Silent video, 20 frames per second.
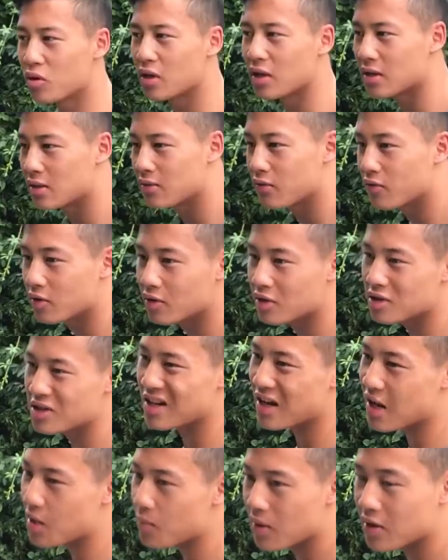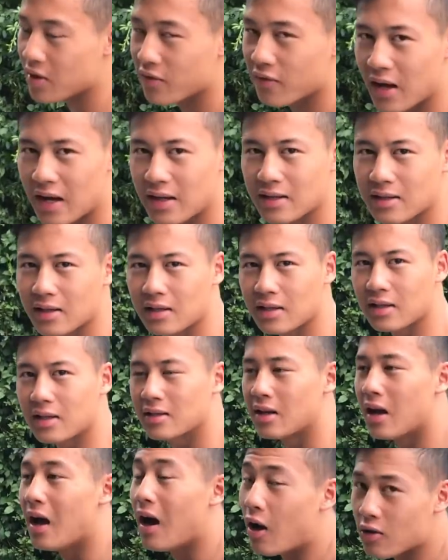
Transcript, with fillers: Monaten wirklich immer die Waden trainiert.